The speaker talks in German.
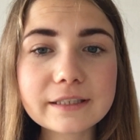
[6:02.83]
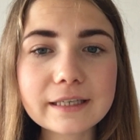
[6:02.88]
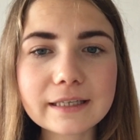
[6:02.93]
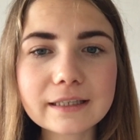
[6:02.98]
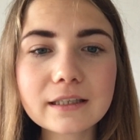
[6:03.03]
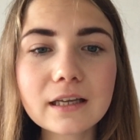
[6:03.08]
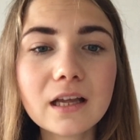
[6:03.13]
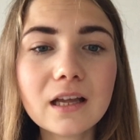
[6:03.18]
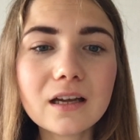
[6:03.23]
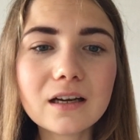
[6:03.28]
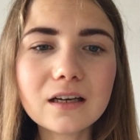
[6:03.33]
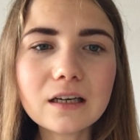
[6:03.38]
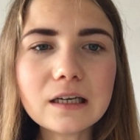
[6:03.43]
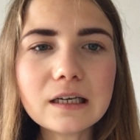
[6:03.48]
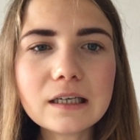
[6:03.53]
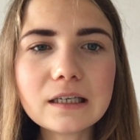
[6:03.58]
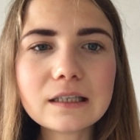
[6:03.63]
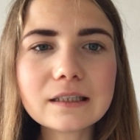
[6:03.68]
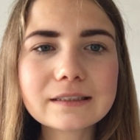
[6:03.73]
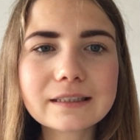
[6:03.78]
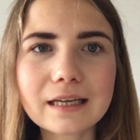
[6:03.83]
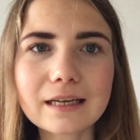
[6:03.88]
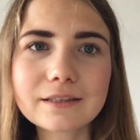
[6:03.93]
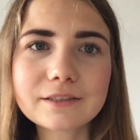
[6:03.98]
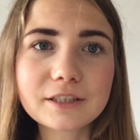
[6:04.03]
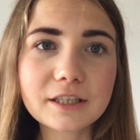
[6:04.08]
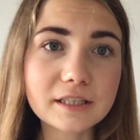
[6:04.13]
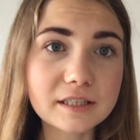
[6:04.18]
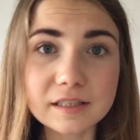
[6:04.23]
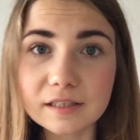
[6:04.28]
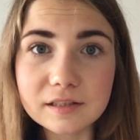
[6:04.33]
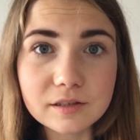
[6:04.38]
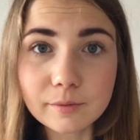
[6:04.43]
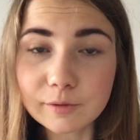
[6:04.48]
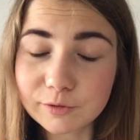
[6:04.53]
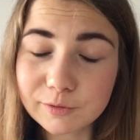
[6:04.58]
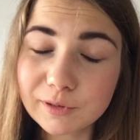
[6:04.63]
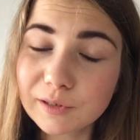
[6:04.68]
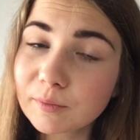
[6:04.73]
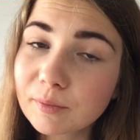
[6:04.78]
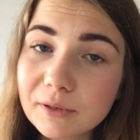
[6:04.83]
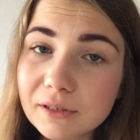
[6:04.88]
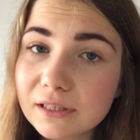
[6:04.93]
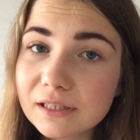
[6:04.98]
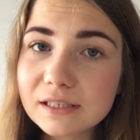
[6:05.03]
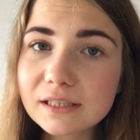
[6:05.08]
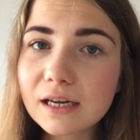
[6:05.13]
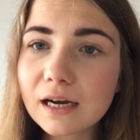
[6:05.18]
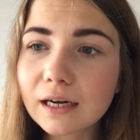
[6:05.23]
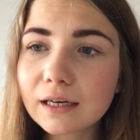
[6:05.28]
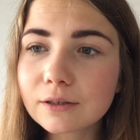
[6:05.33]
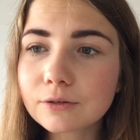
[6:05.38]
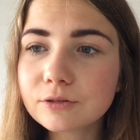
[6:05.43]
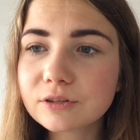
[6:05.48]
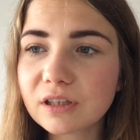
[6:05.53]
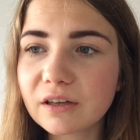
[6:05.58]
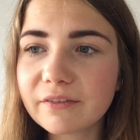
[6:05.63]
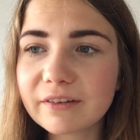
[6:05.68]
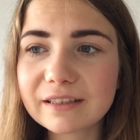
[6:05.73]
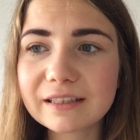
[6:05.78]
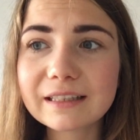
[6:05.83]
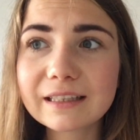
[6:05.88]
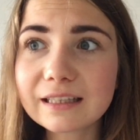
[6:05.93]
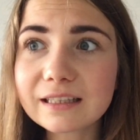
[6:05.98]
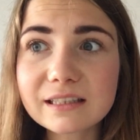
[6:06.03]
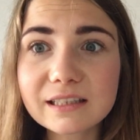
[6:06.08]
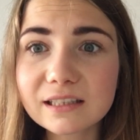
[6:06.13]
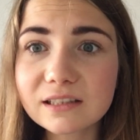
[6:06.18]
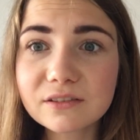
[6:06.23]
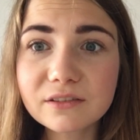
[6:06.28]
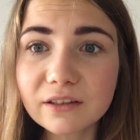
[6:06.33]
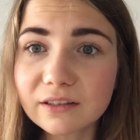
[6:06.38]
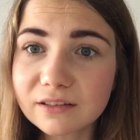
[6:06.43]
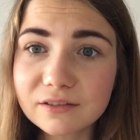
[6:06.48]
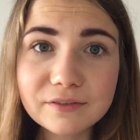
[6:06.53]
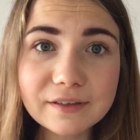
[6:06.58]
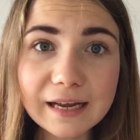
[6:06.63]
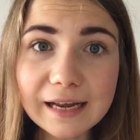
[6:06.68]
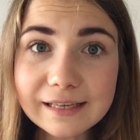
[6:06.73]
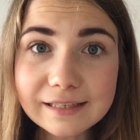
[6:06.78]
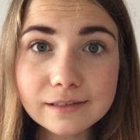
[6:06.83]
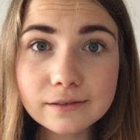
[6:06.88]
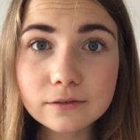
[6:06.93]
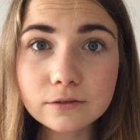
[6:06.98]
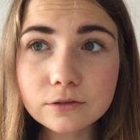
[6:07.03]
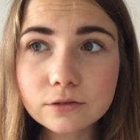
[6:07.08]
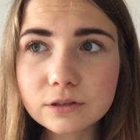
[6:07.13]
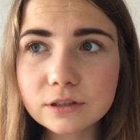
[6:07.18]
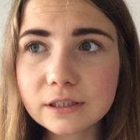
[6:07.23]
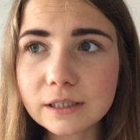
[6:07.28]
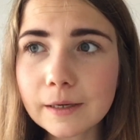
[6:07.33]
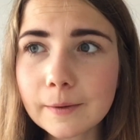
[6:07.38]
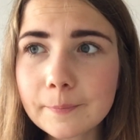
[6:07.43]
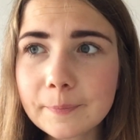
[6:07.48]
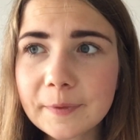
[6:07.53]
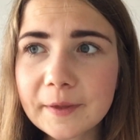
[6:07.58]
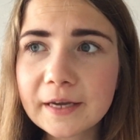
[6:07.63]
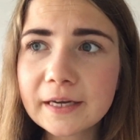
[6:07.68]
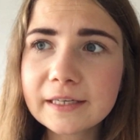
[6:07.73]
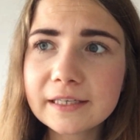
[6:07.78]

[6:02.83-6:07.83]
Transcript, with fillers: denken, ah, da und da ist zum Beispiel Geburtstag und da werde ich ganz, ganz, ganz viel essen und ähm,